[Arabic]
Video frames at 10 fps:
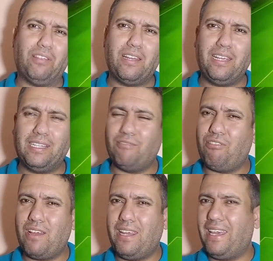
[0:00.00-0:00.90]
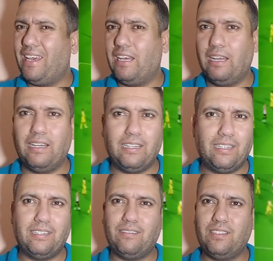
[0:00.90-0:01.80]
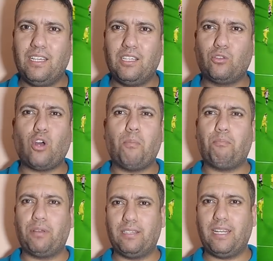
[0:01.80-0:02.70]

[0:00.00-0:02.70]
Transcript: الثاني الهدف الثاني توب